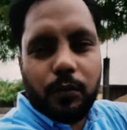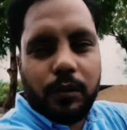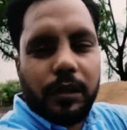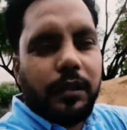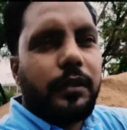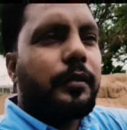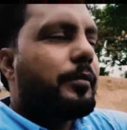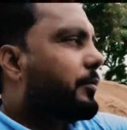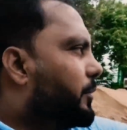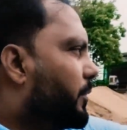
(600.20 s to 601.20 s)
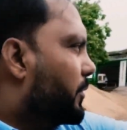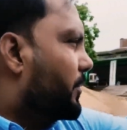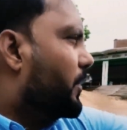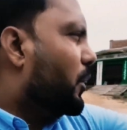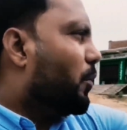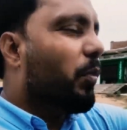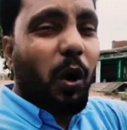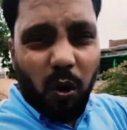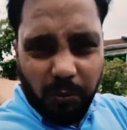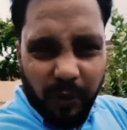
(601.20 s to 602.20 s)
दूर नहीं है
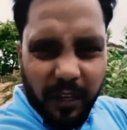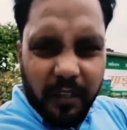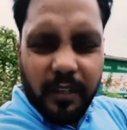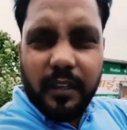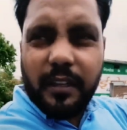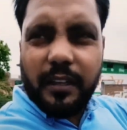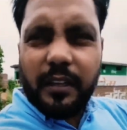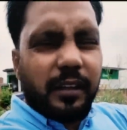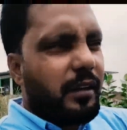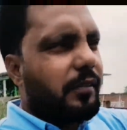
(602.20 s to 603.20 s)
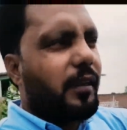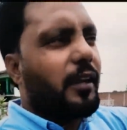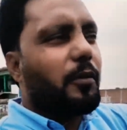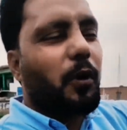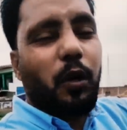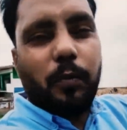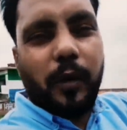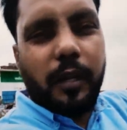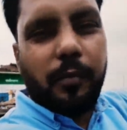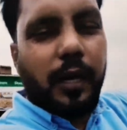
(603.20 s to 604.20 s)
बहुत बड़ी नहीं है ऐसा नहीं बहुत
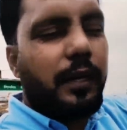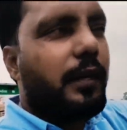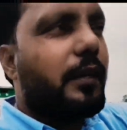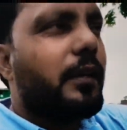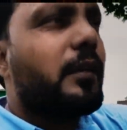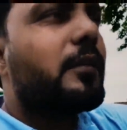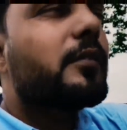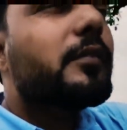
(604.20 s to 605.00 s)
बड़ी मार्केट है